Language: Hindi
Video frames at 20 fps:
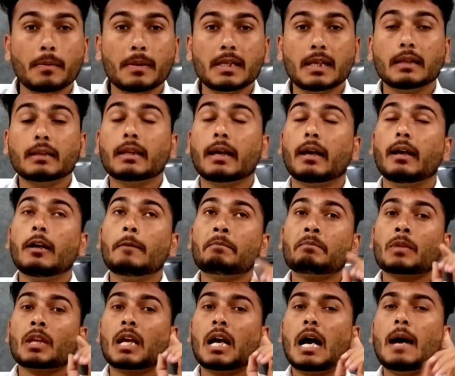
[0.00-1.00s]
मिल जाता है
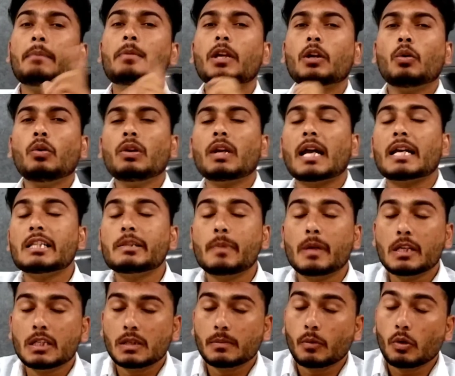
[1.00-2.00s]
अब देखो
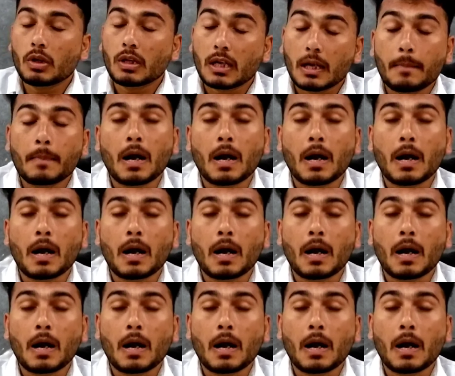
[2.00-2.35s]
ट्रांसपेरेंसी मोड कब